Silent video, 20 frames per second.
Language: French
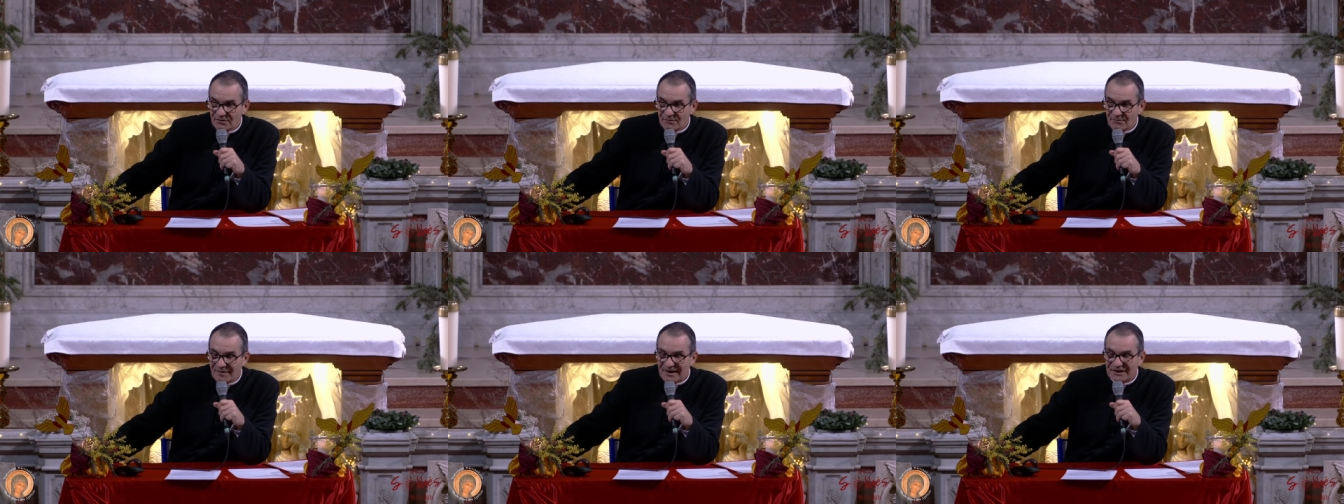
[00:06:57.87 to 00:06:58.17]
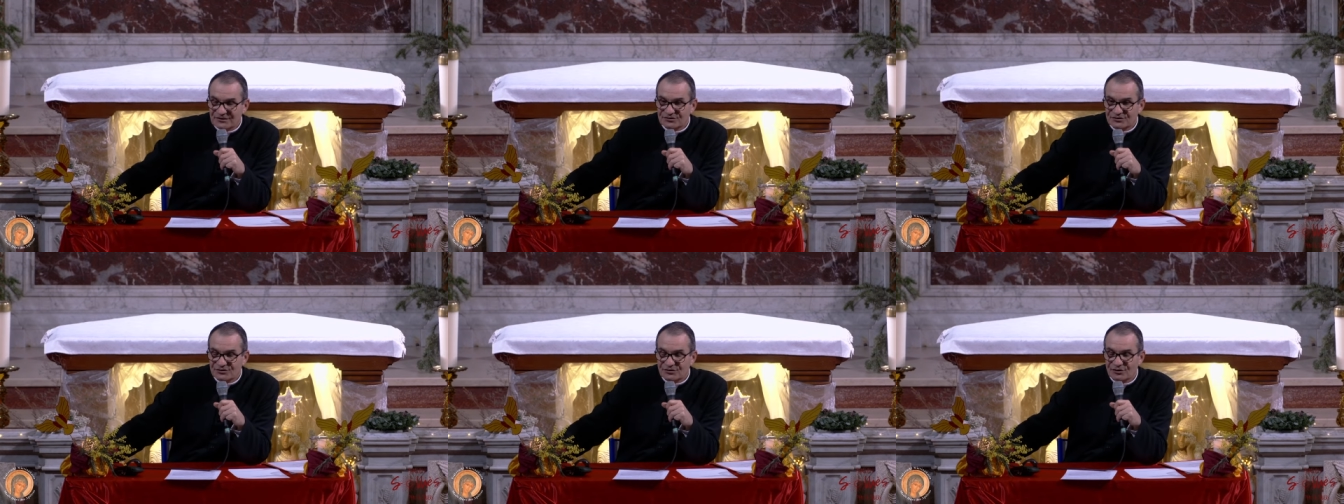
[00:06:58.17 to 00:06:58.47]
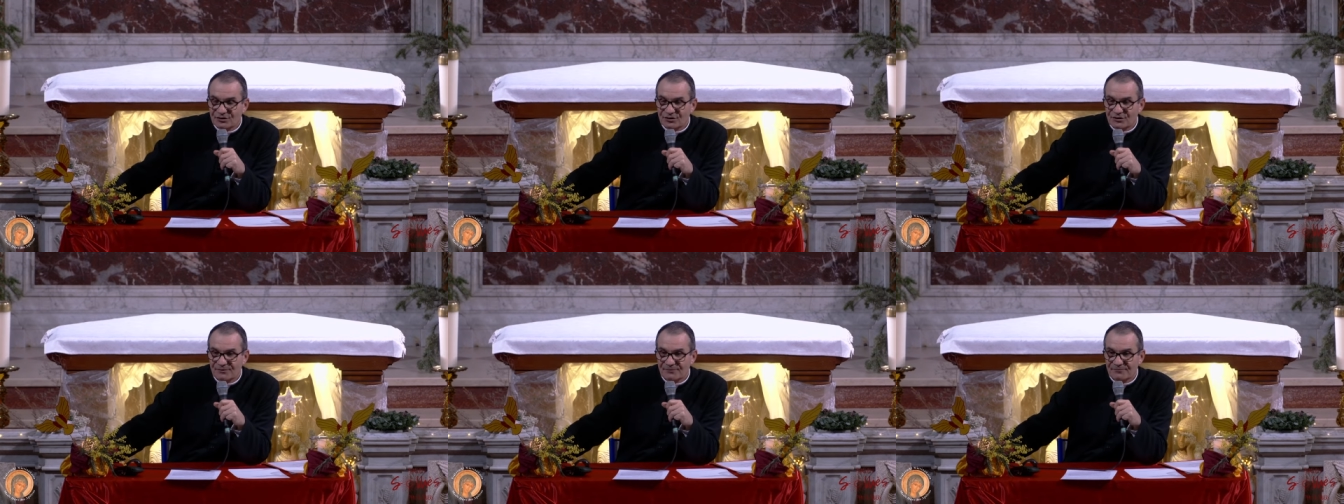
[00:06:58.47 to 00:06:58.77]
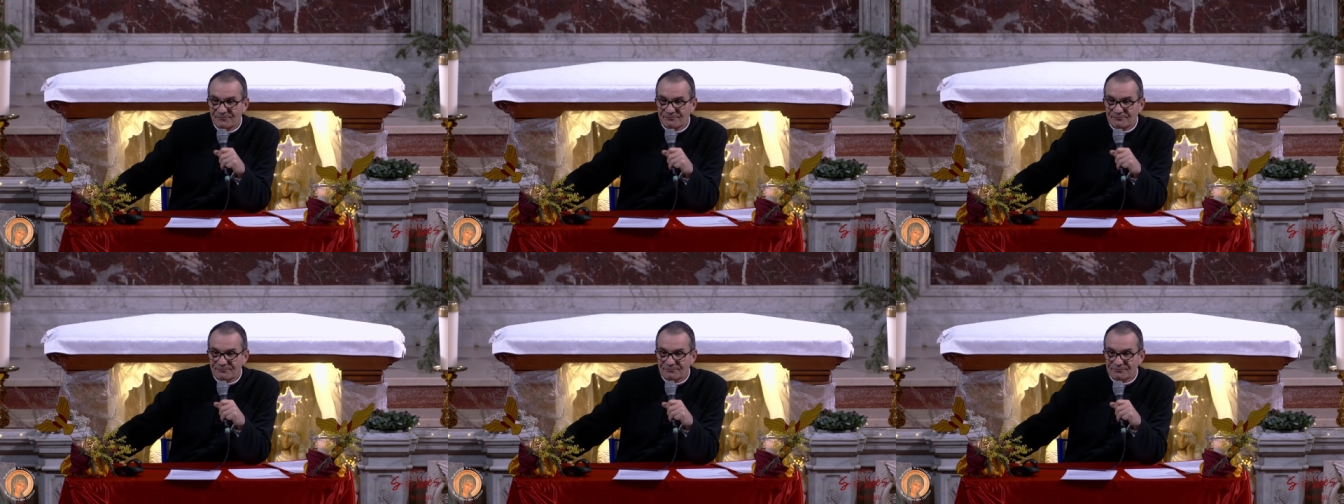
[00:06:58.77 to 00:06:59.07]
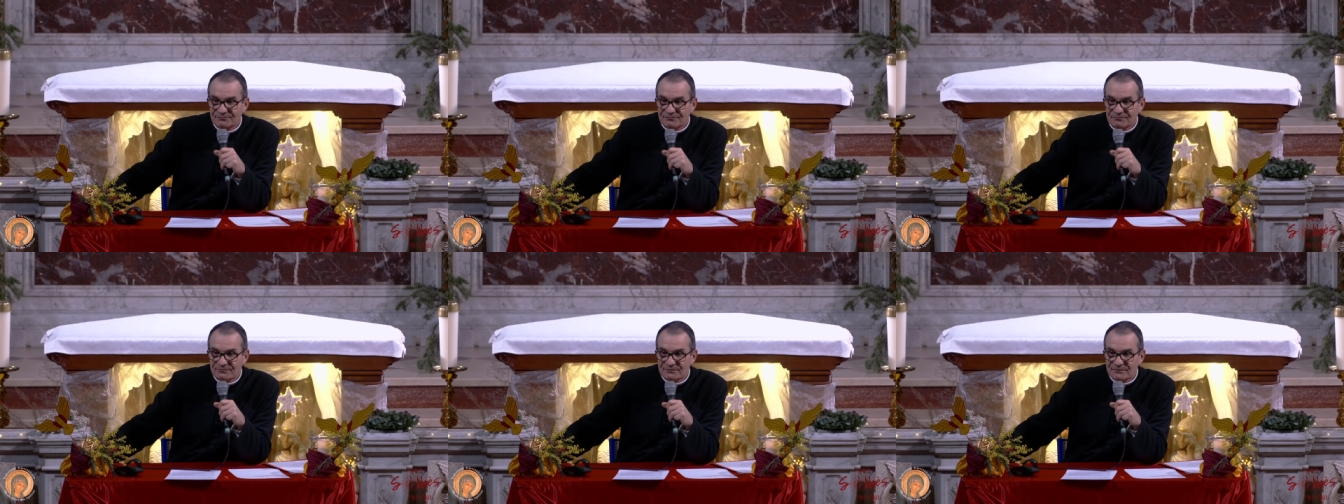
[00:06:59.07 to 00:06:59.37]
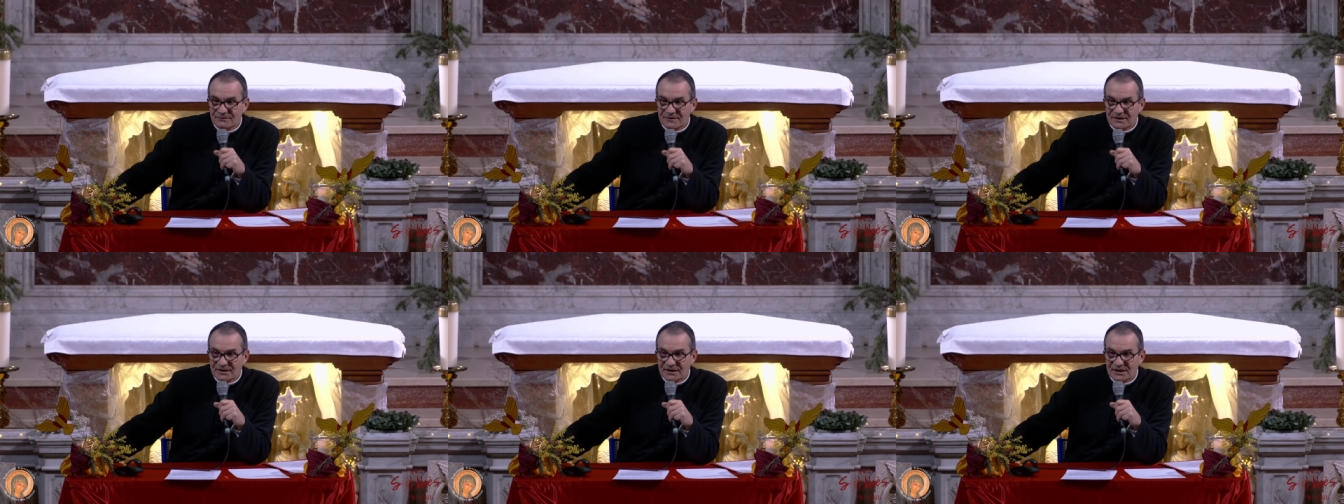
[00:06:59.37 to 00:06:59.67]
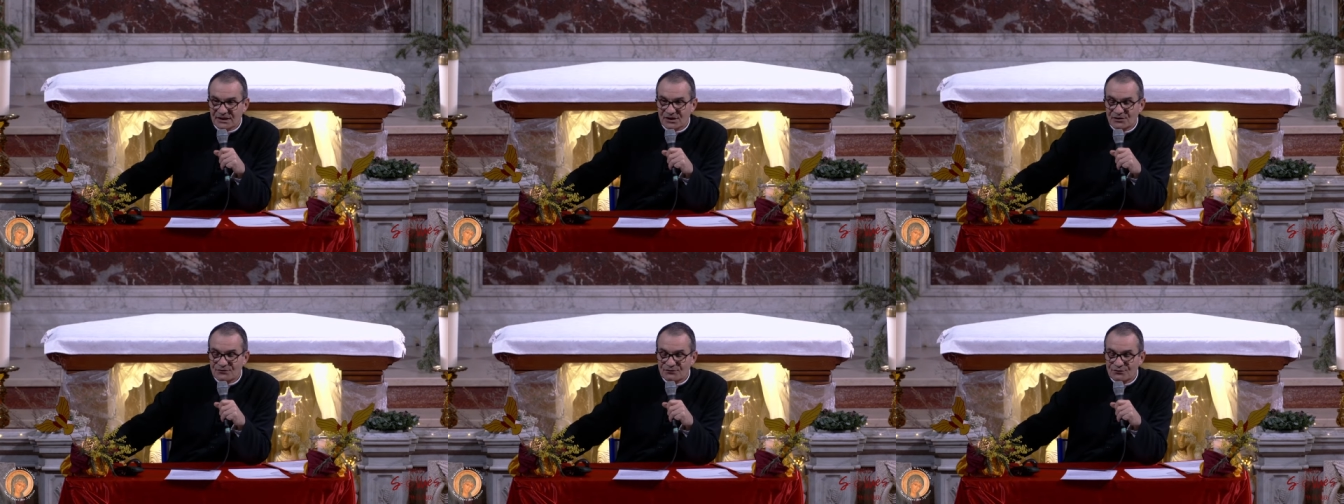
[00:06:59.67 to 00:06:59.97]
parce que
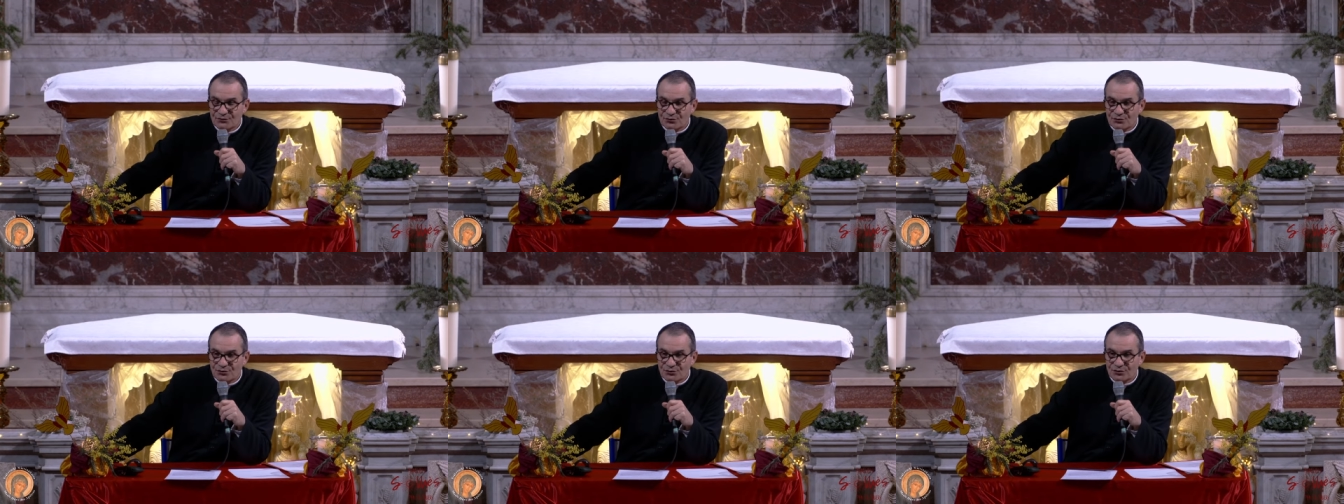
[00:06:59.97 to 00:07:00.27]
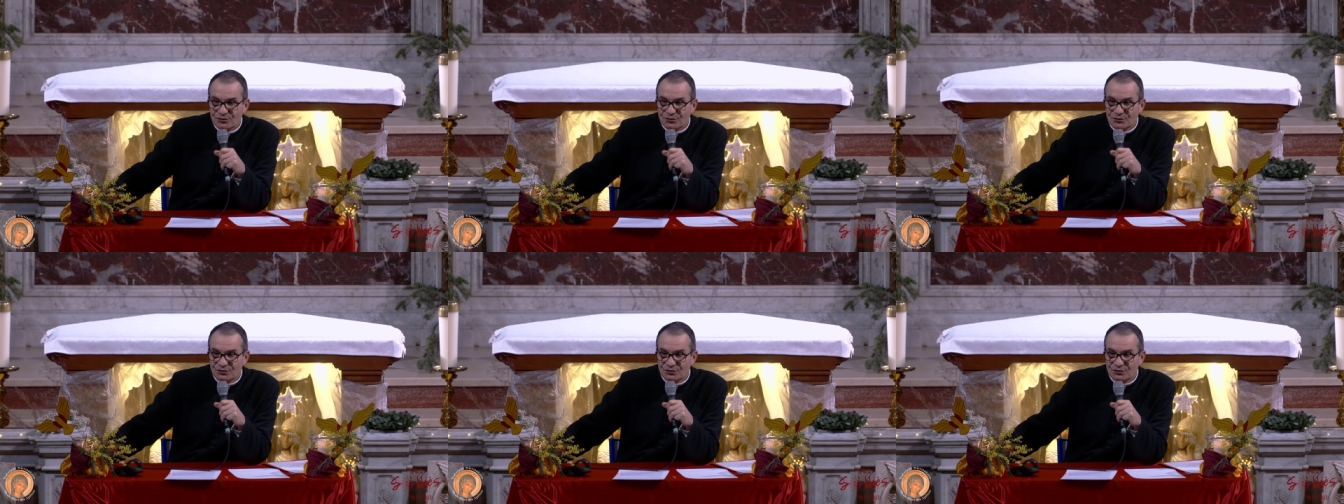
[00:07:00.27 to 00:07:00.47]
il veut